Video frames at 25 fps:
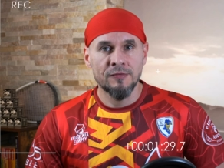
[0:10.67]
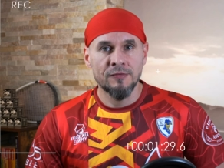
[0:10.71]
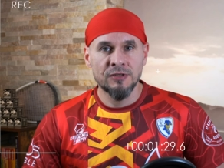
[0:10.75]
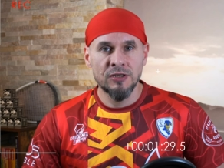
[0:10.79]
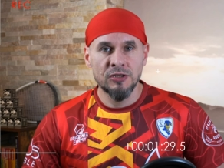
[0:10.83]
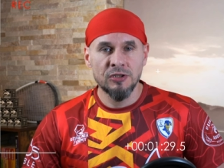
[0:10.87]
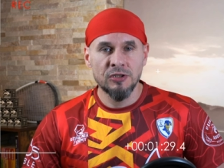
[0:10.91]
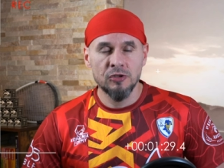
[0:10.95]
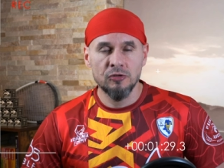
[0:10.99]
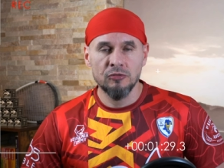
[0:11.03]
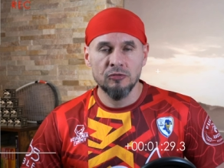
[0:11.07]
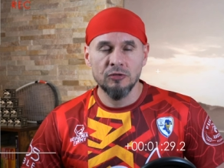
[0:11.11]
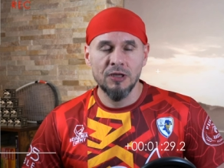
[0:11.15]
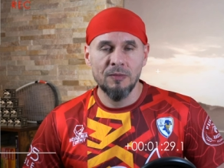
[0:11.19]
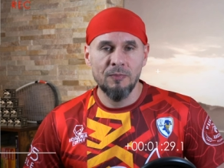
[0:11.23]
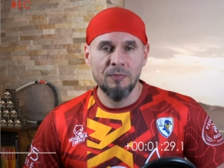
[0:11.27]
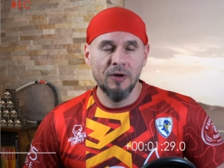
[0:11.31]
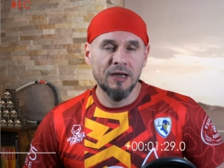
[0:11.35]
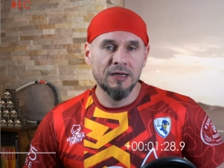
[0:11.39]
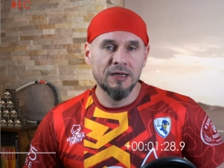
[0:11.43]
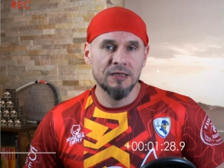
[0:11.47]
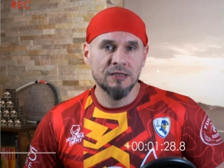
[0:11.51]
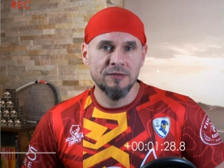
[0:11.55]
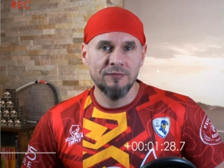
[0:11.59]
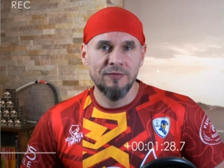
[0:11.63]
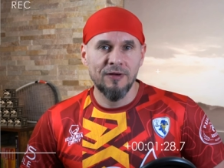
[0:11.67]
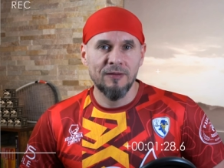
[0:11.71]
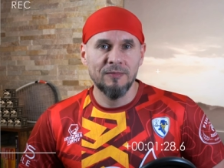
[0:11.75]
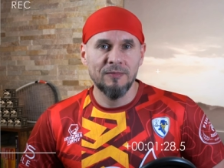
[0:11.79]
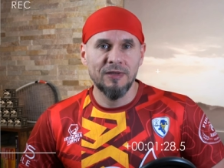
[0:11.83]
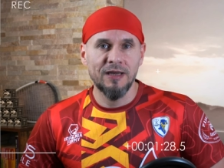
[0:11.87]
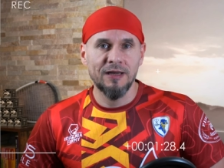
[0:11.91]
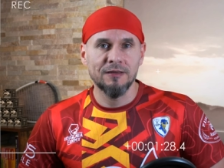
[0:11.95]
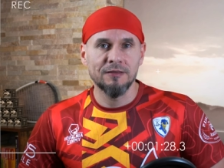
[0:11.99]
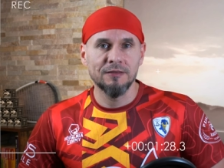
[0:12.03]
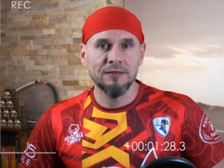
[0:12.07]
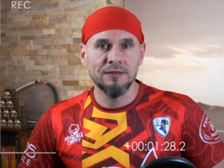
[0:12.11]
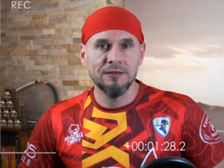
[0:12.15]
W części drugiej pokażę Wam,
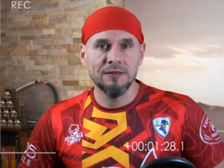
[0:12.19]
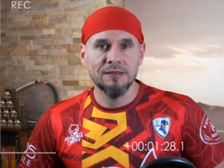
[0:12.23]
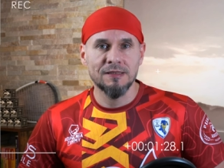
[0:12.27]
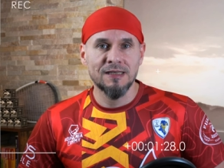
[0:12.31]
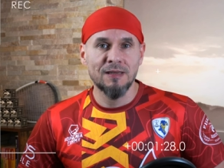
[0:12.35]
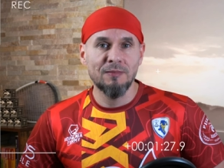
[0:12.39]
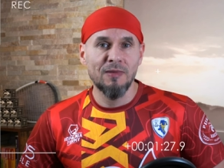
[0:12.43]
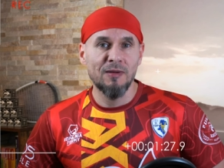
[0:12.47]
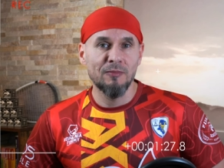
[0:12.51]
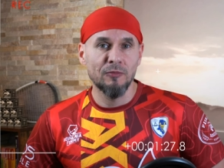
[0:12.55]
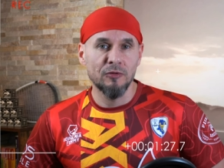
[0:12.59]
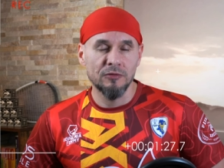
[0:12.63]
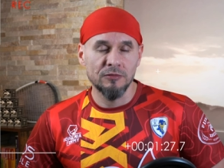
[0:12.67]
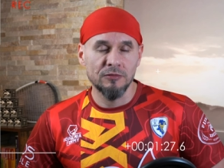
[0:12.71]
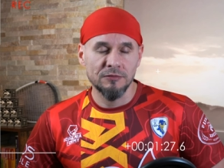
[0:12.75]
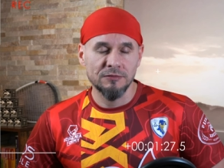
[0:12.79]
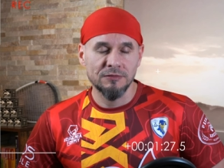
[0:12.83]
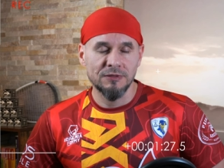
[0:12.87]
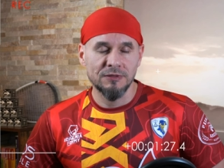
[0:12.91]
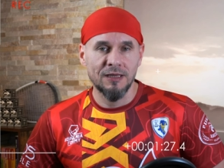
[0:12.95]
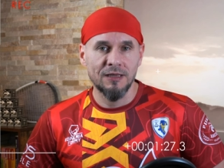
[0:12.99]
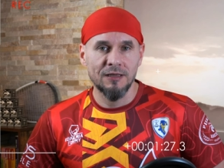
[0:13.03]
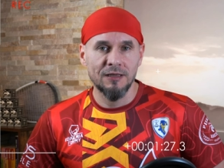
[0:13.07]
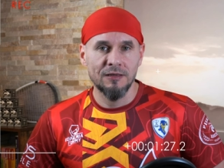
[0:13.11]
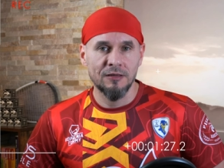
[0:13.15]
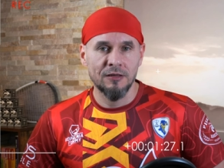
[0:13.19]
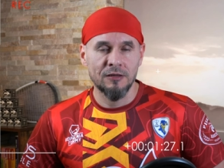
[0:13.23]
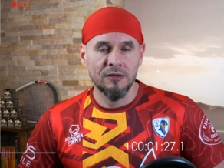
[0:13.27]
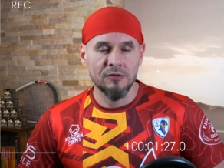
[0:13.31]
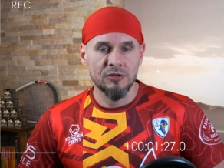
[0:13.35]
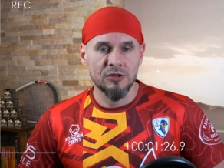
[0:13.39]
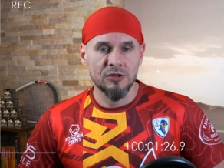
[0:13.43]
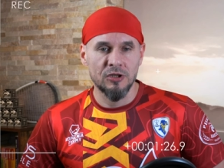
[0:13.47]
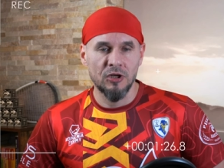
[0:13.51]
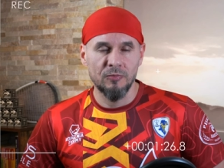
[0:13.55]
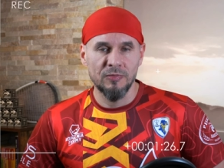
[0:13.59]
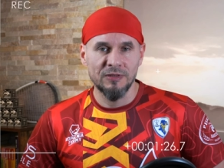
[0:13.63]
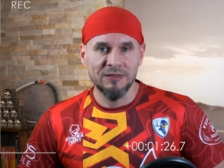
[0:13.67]
jak e, samemu takie
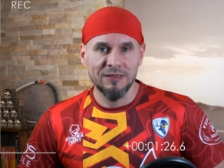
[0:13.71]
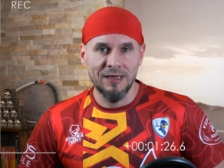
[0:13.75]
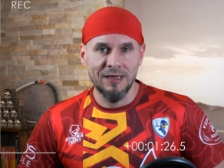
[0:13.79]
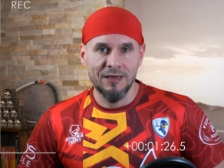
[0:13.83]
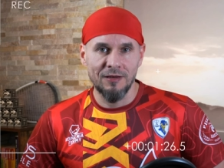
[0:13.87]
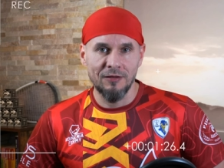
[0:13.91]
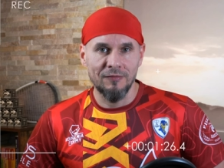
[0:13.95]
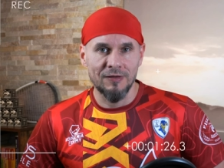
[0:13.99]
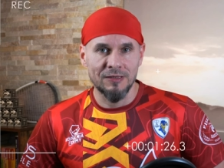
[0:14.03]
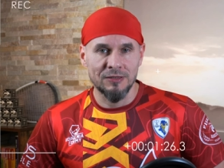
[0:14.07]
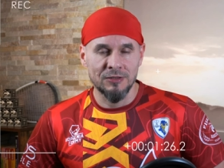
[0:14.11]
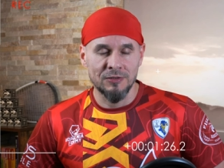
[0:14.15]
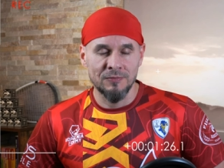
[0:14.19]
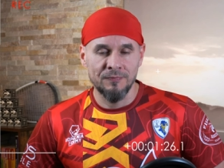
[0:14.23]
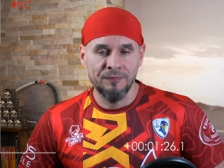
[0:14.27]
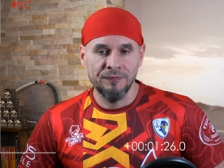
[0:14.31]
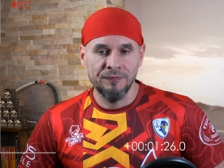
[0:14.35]
crossloby trenować.